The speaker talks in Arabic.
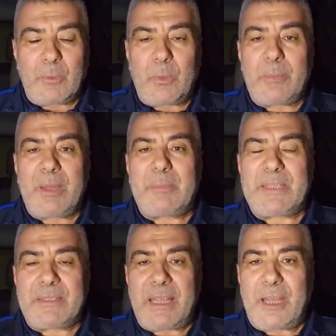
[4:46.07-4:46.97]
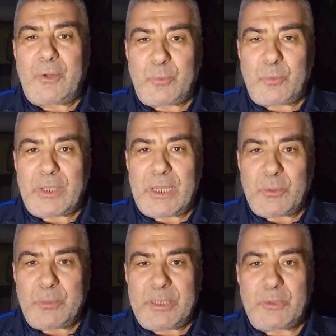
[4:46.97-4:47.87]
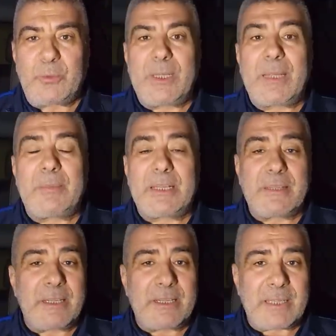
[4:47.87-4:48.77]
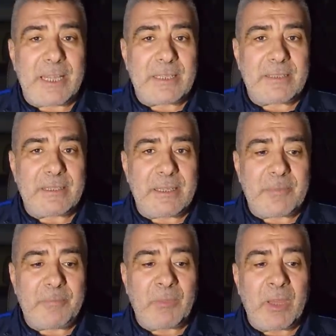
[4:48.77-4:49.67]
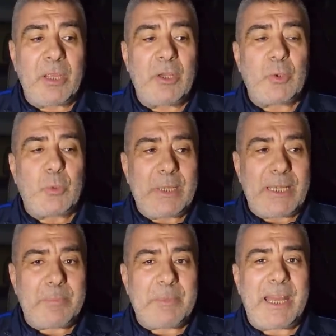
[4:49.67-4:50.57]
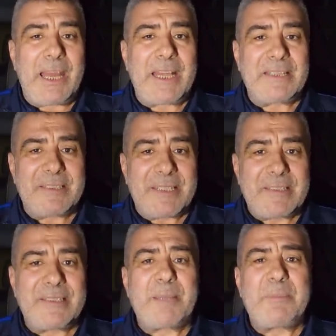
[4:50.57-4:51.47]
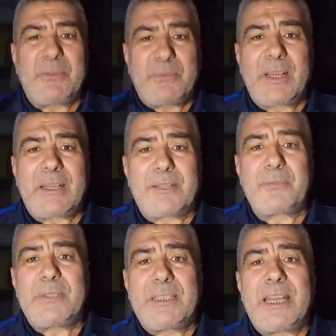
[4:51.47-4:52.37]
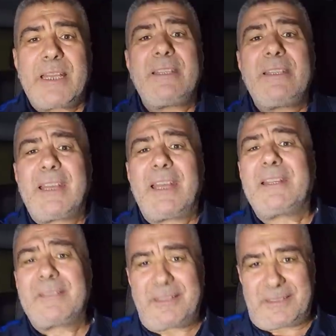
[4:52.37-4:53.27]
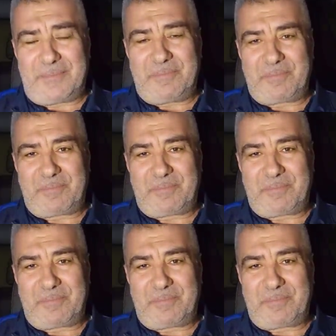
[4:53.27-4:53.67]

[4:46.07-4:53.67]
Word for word: وما متعهم الله به كلما نظرت أكثر كلما احسست بالفقر في داخلك اكثر